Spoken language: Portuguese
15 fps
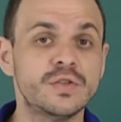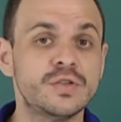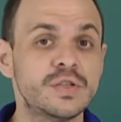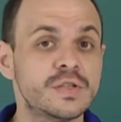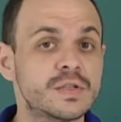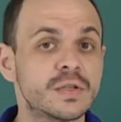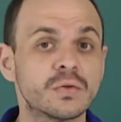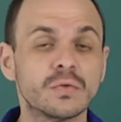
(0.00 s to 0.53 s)

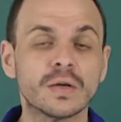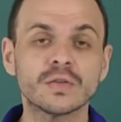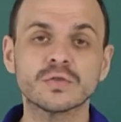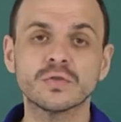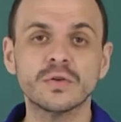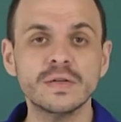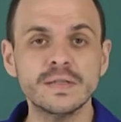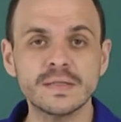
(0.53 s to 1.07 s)
de
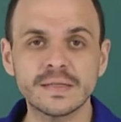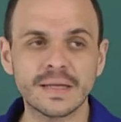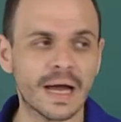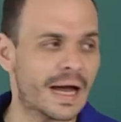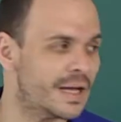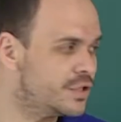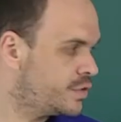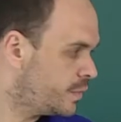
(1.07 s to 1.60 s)
situações
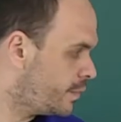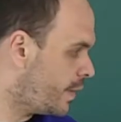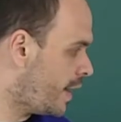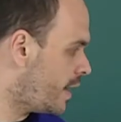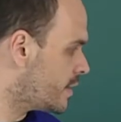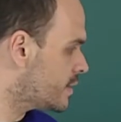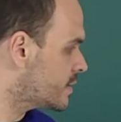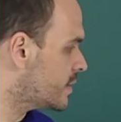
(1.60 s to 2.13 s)

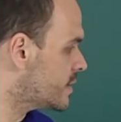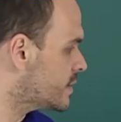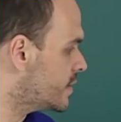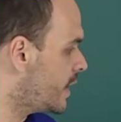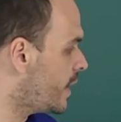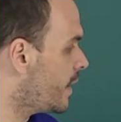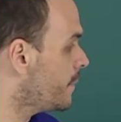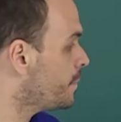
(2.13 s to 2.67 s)
adversas.
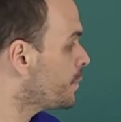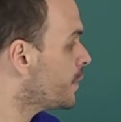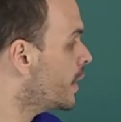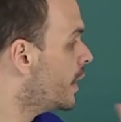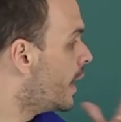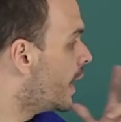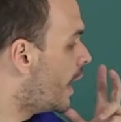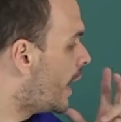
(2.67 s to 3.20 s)
Né?
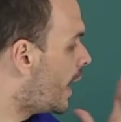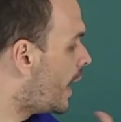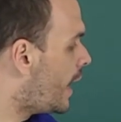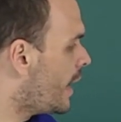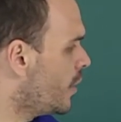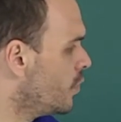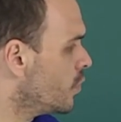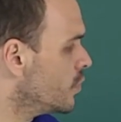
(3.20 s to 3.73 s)
Ah,
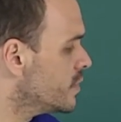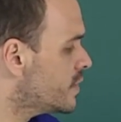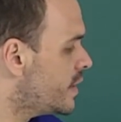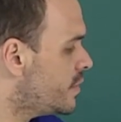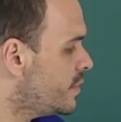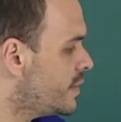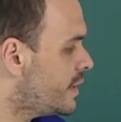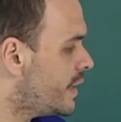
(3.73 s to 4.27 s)
é um
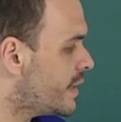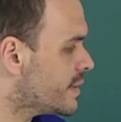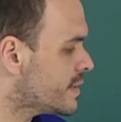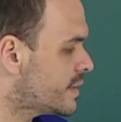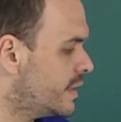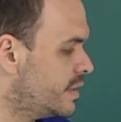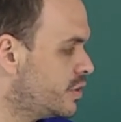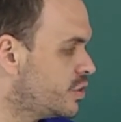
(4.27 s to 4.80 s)
conceito
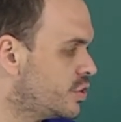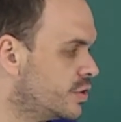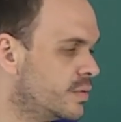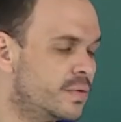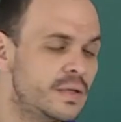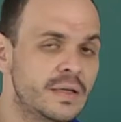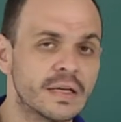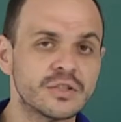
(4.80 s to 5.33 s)
interessante
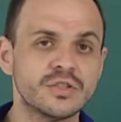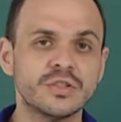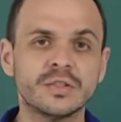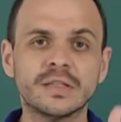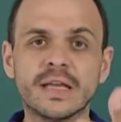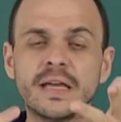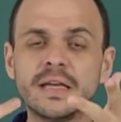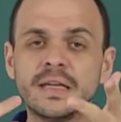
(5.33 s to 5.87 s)
e a gente
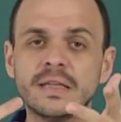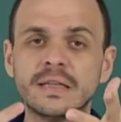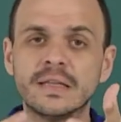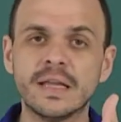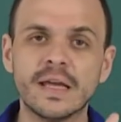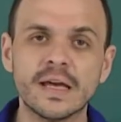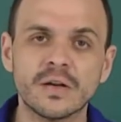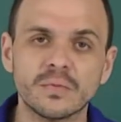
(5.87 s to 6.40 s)
tem que
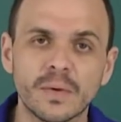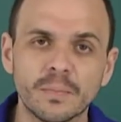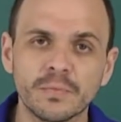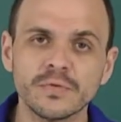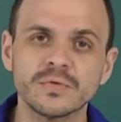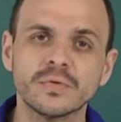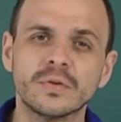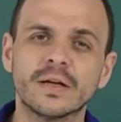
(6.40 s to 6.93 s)
ter uma
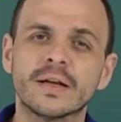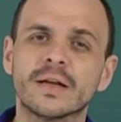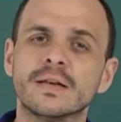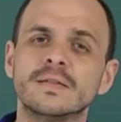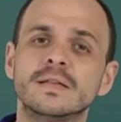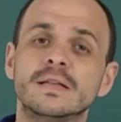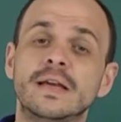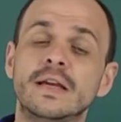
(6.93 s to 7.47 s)
postura
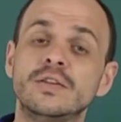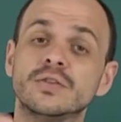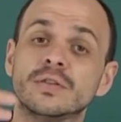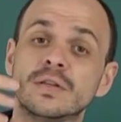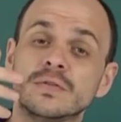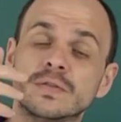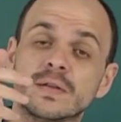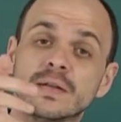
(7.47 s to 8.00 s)
resiliente. Eu
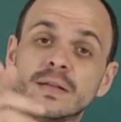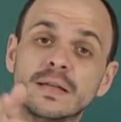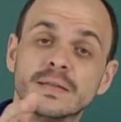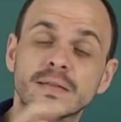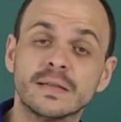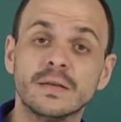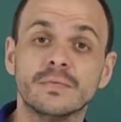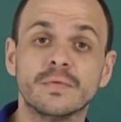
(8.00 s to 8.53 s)
tenho
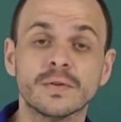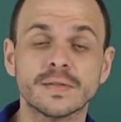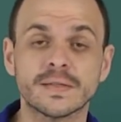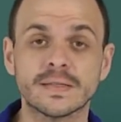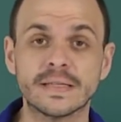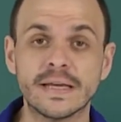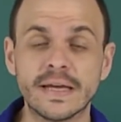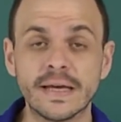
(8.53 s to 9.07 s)
certeza que
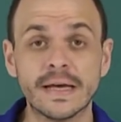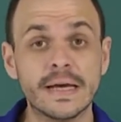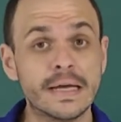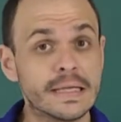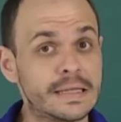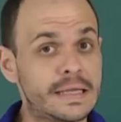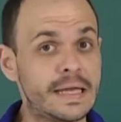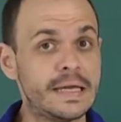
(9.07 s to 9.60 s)
você
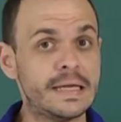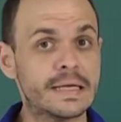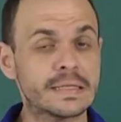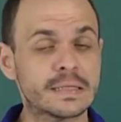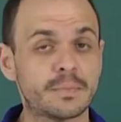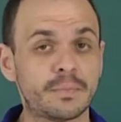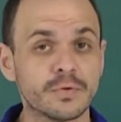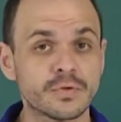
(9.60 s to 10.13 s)
tem
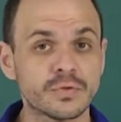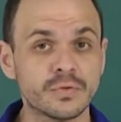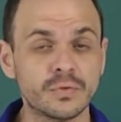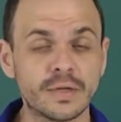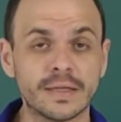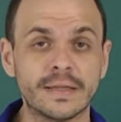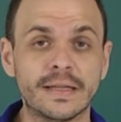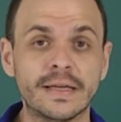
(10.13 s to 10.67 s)
essa
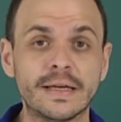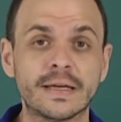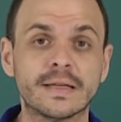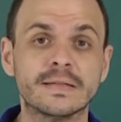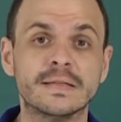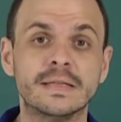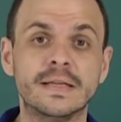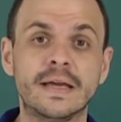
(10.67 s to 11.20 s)
postura de
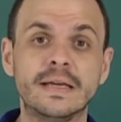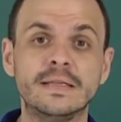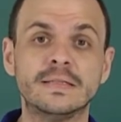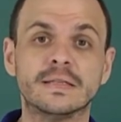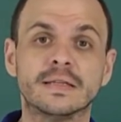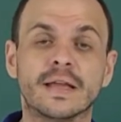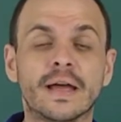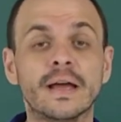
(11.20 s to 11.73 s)

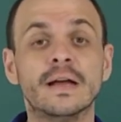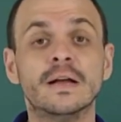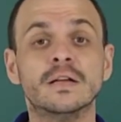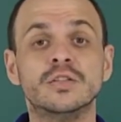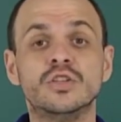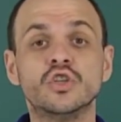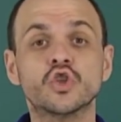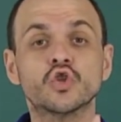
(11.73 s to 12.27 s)
resiliência, né?
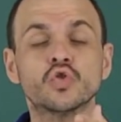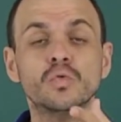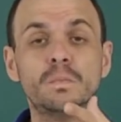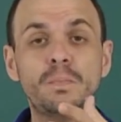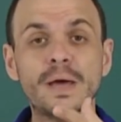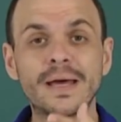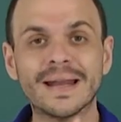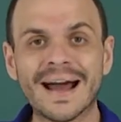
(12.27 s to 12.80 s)
De
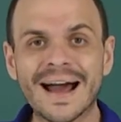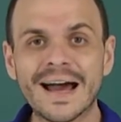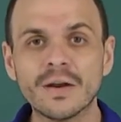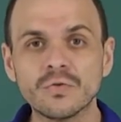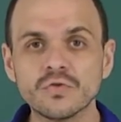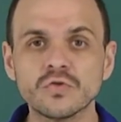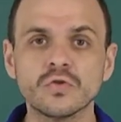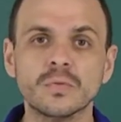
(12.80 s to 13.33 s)
superar
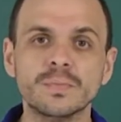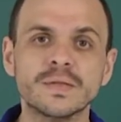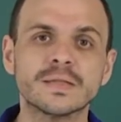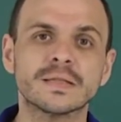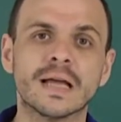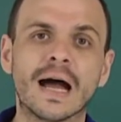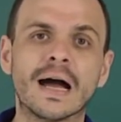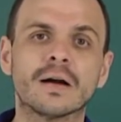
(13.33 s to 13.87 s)
os
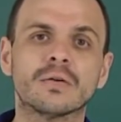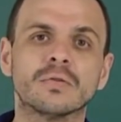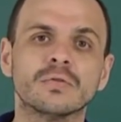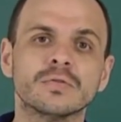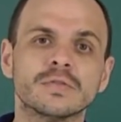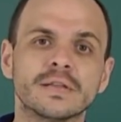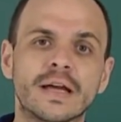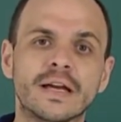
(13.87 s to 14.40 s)

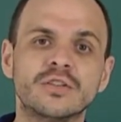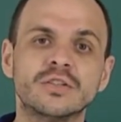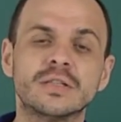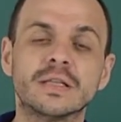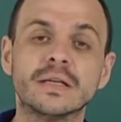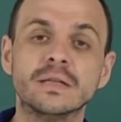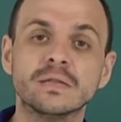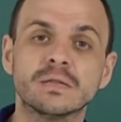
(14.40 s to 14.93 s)
obstáculos, né? De
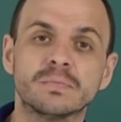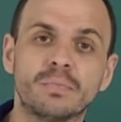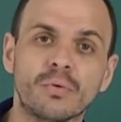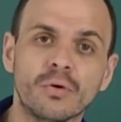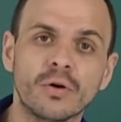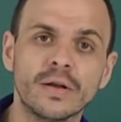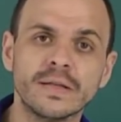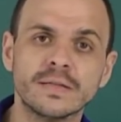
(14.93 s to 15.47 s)

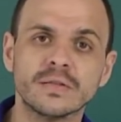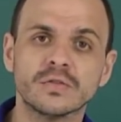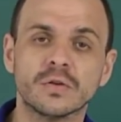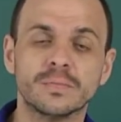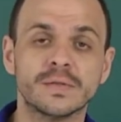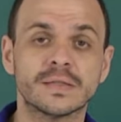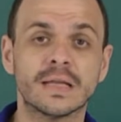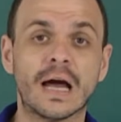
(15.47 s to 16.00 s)
transpor esses
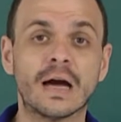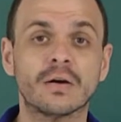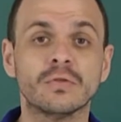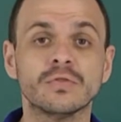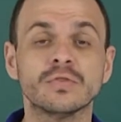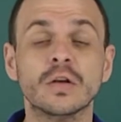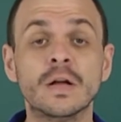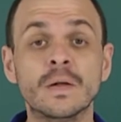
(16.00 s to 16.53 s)

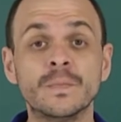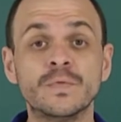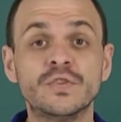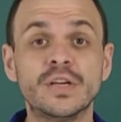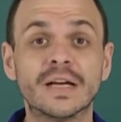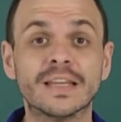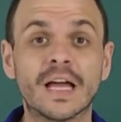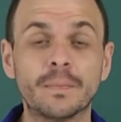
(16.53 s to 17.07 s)
obstáculos,
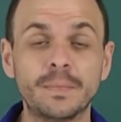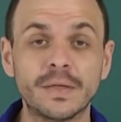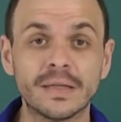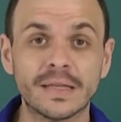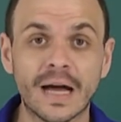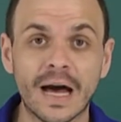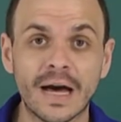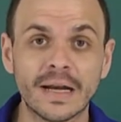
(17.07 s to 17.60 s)
de
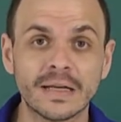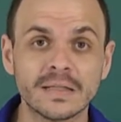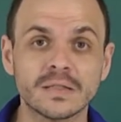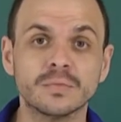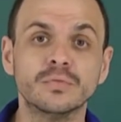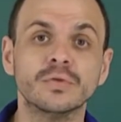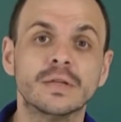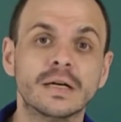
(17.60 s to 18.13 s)
adaptar as
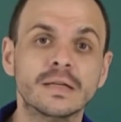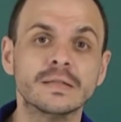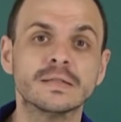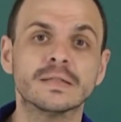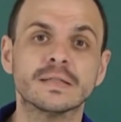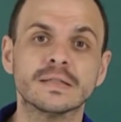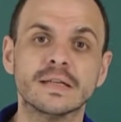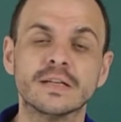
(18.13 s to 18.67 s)

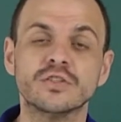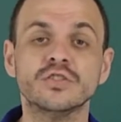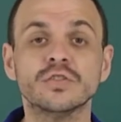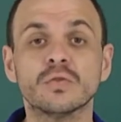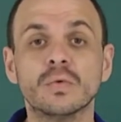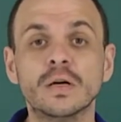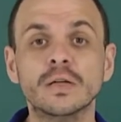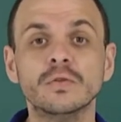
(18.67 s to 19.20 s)
mudanças, né? A gente
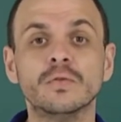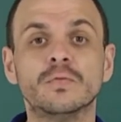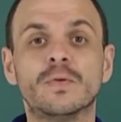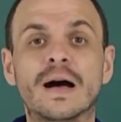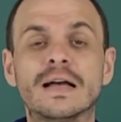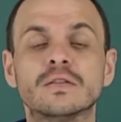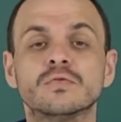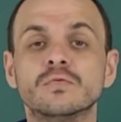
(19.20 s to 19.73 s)
quando
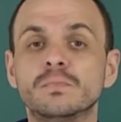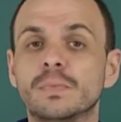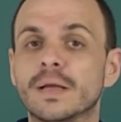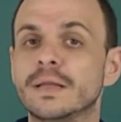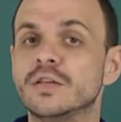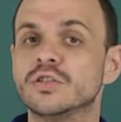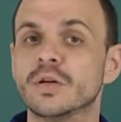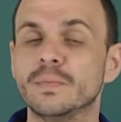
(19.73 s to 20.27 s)
faz um
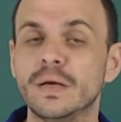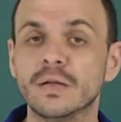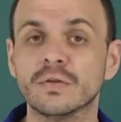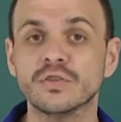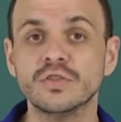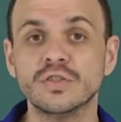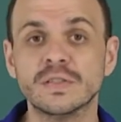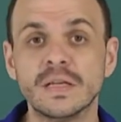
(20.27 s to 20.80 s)
planejamento,
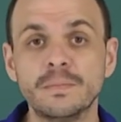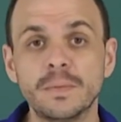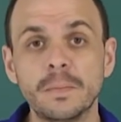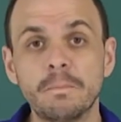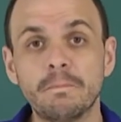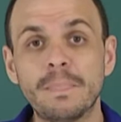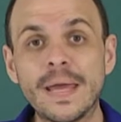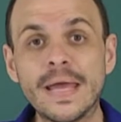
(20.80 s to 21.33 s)
a gente sempre
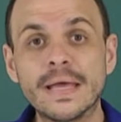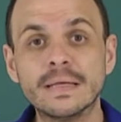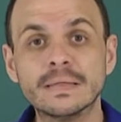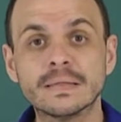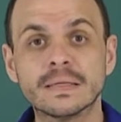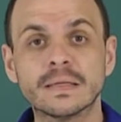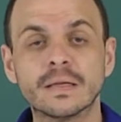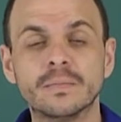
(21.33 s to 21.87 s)

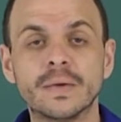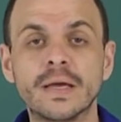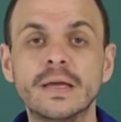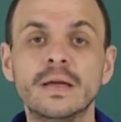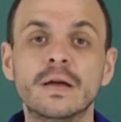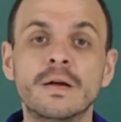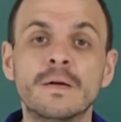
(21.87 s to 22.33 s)
pensa também